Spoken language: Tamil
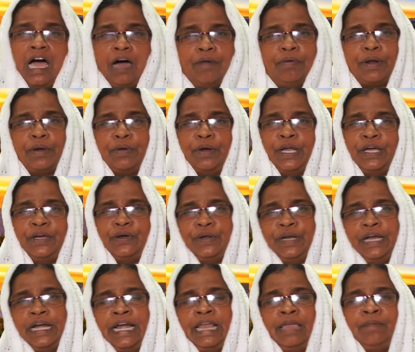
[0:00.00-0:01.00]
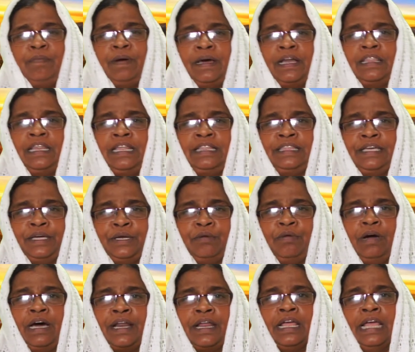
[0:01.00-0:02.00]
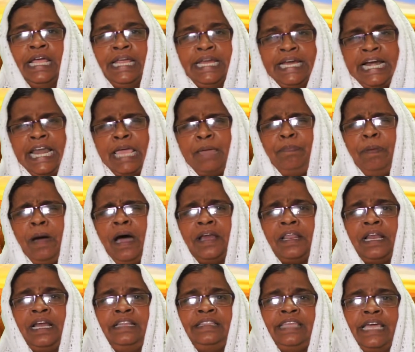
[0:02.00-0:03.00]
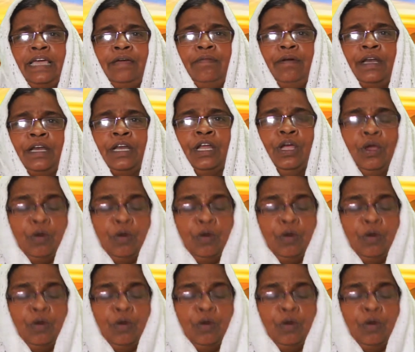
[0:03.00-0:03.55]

அவர் உனக்கு ஒரு இழைப்பார்வை தருவார் இழைப்பார்வையின் தேவன்